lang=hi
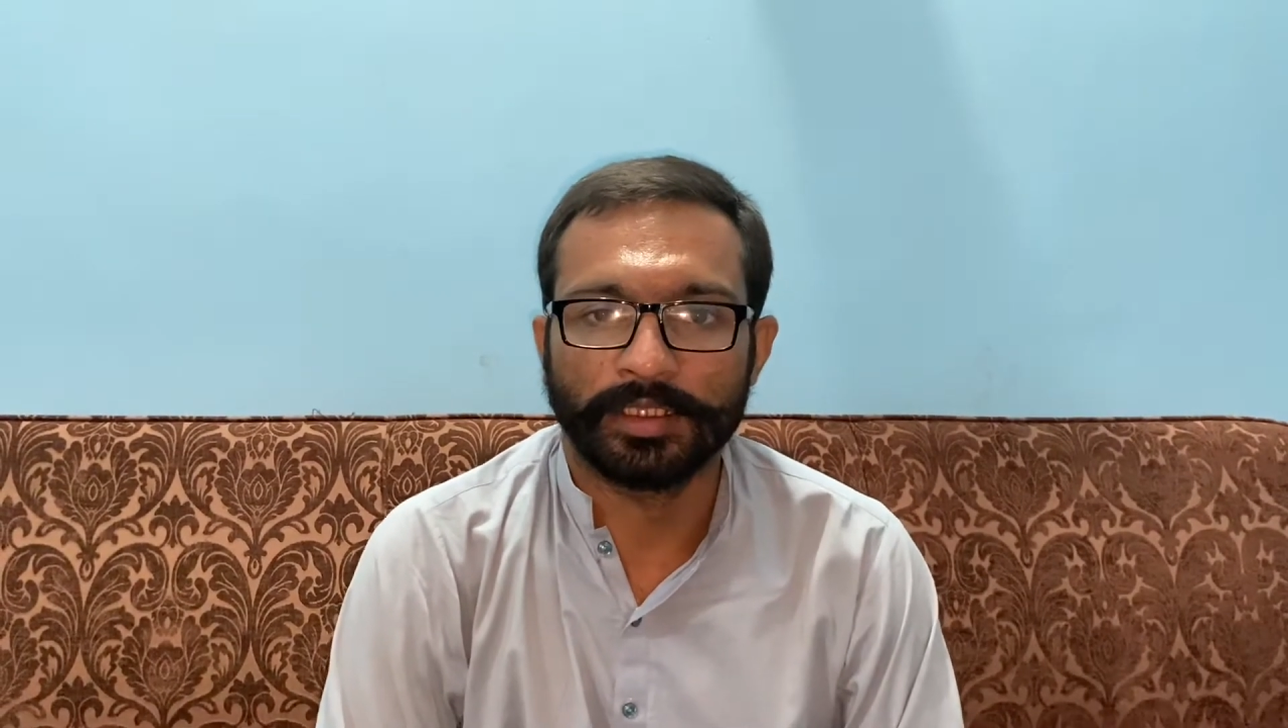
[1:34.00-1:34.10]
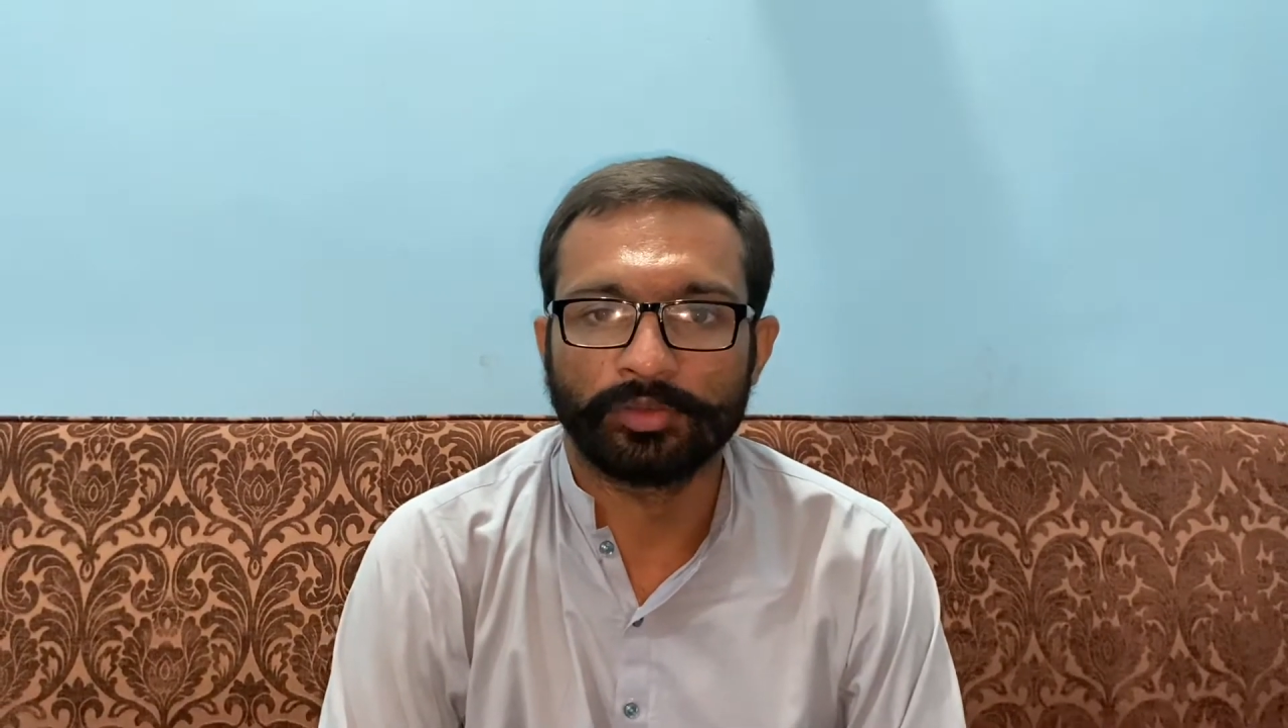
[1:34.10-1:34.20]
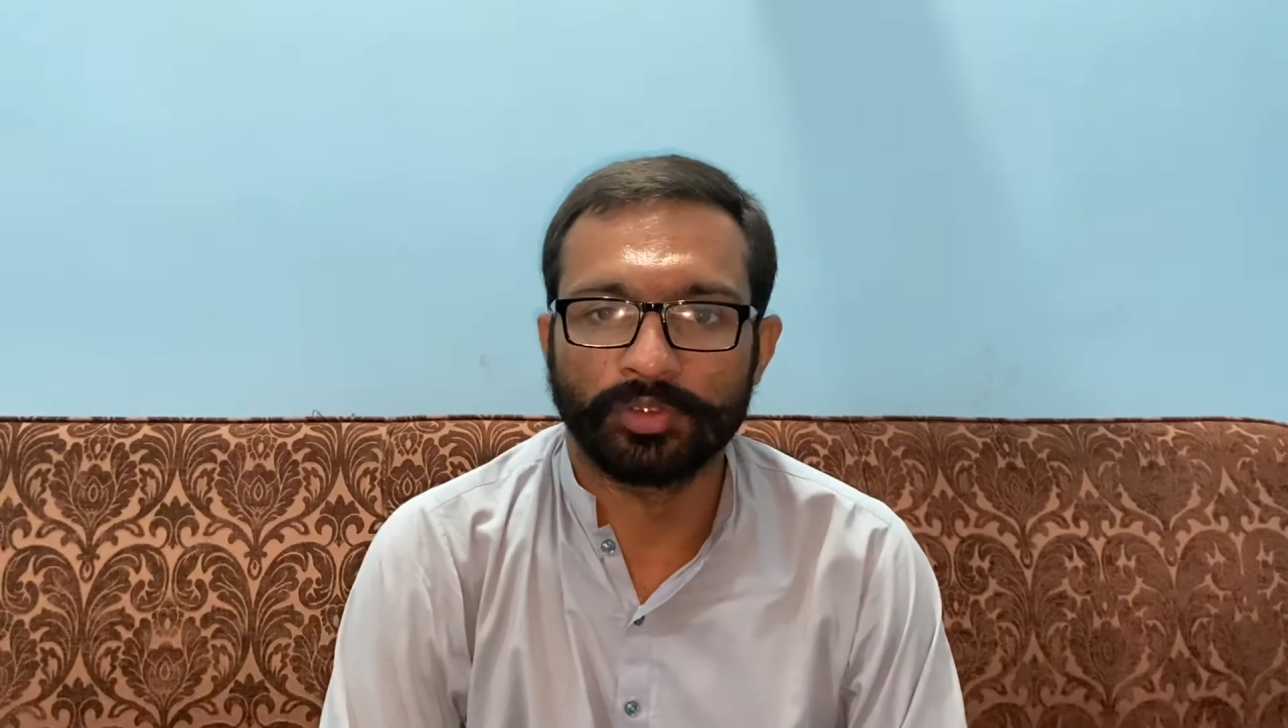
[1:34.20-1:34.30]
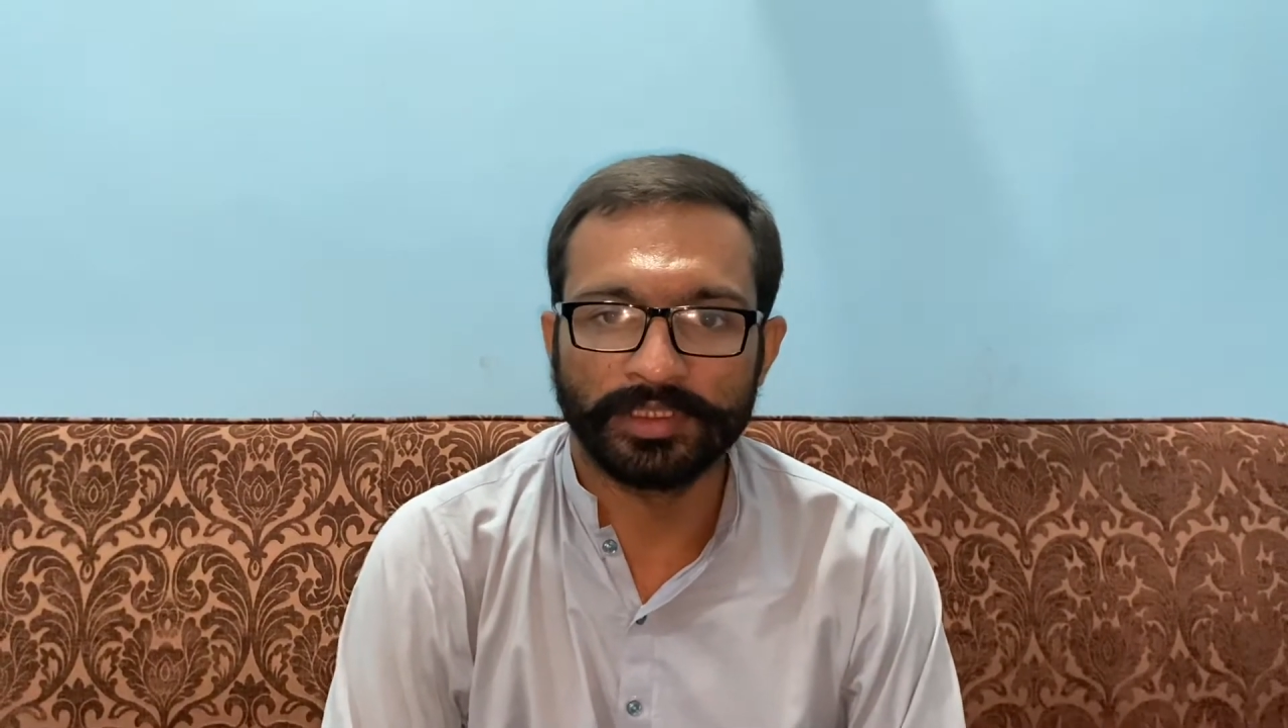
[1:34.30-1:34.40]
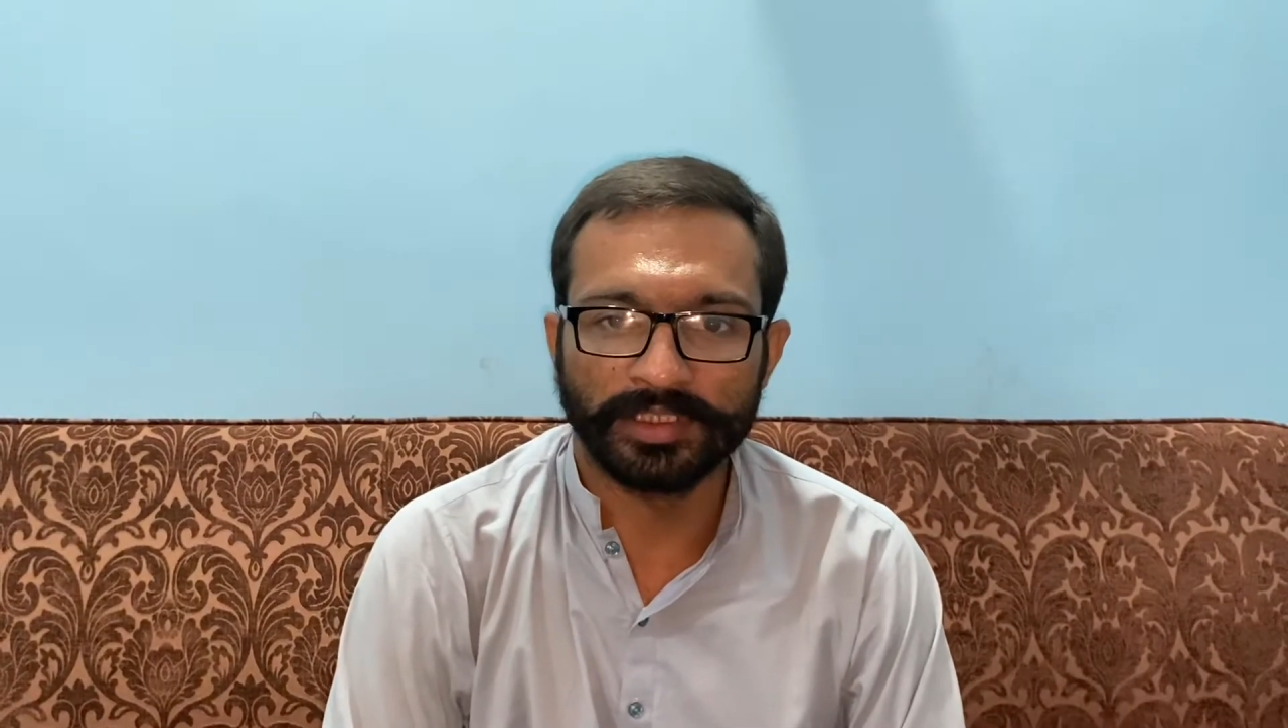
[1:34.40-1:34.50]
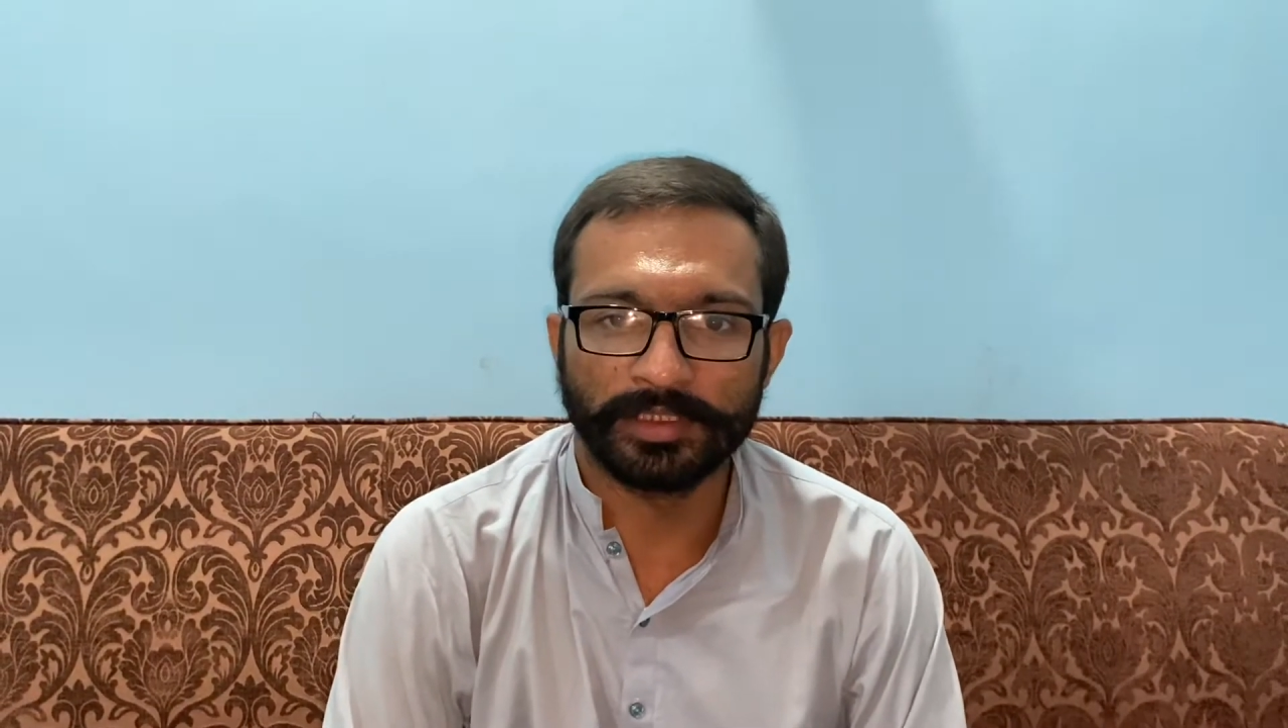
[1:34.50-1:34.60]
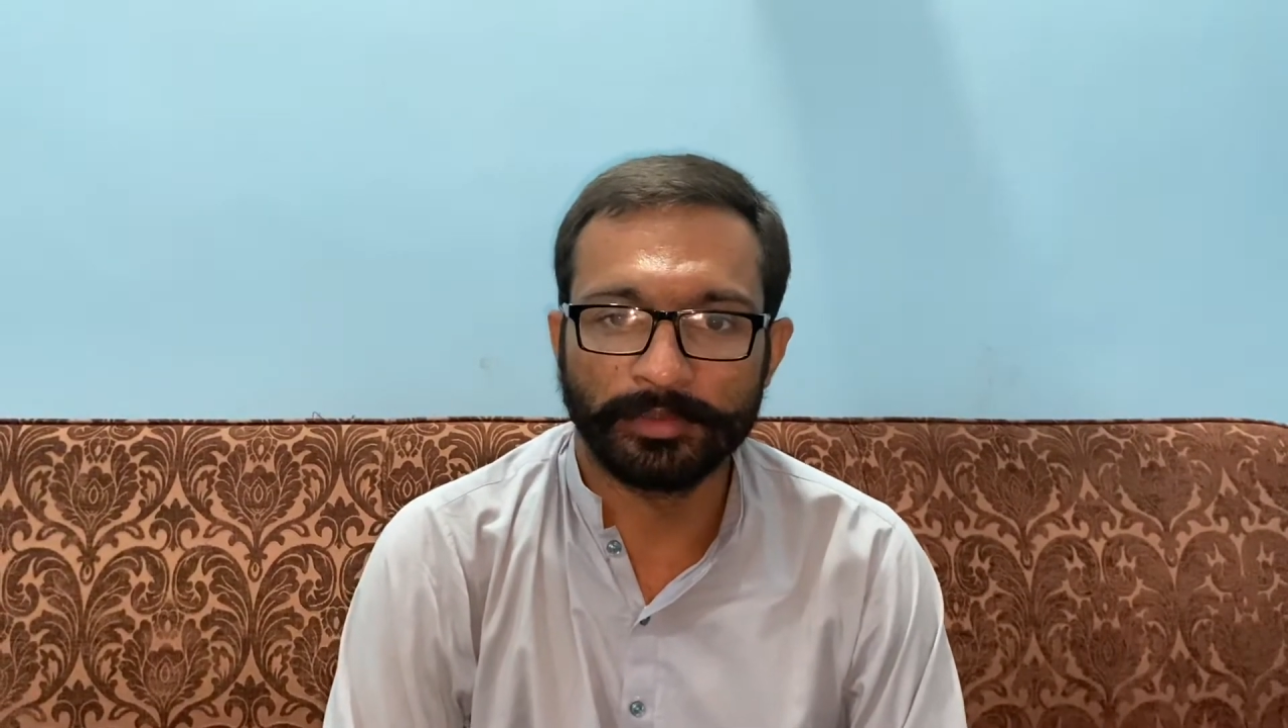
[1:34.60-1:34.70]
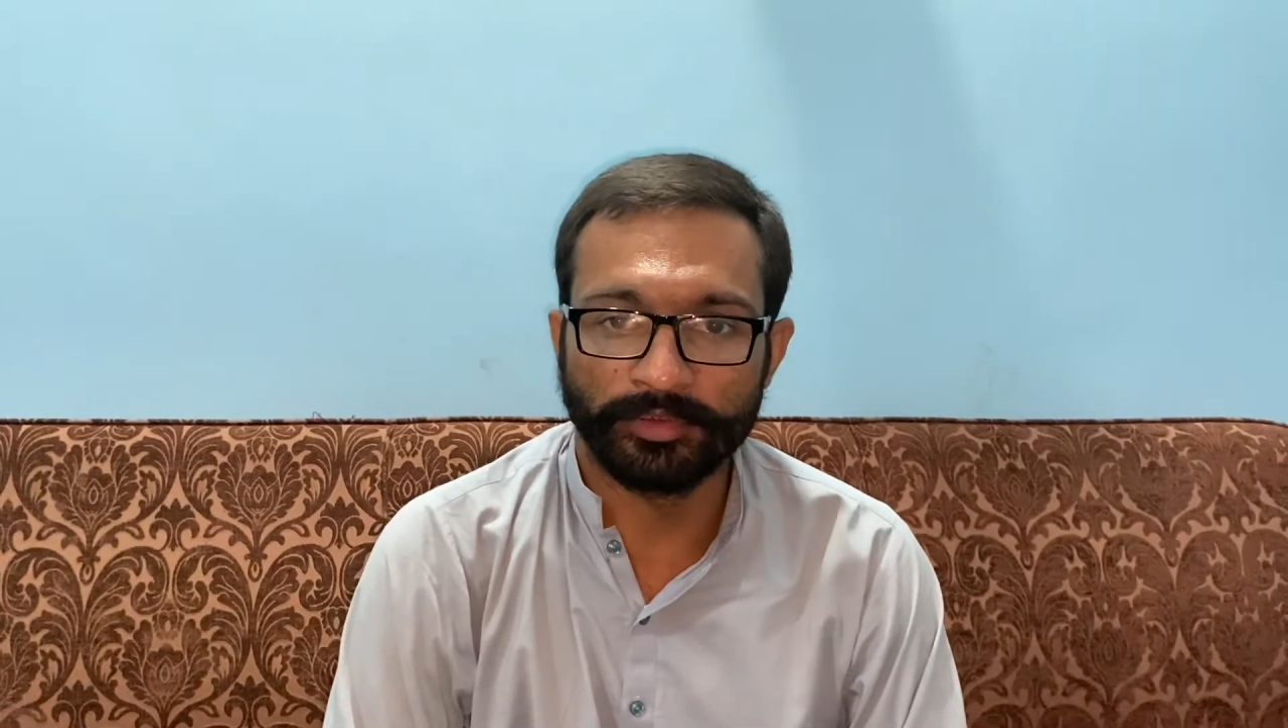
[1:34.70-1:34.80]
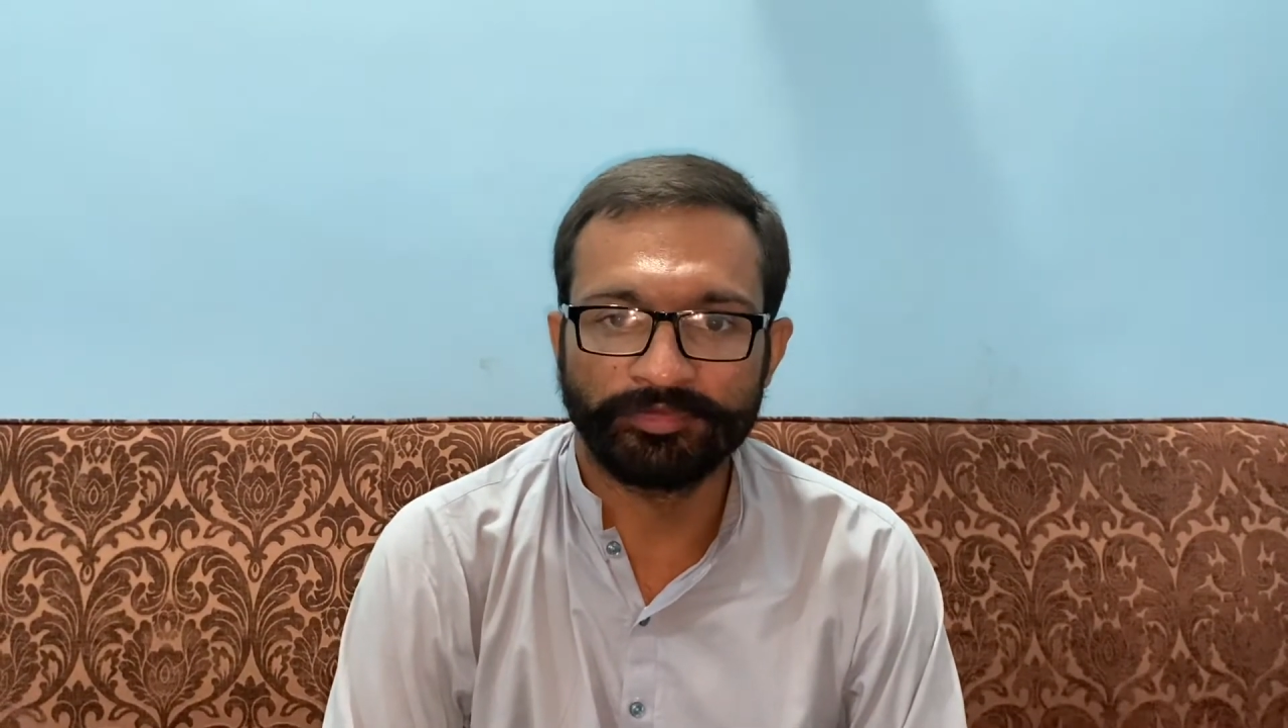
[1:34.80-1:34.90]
ट्वेंटी डब्ल्यू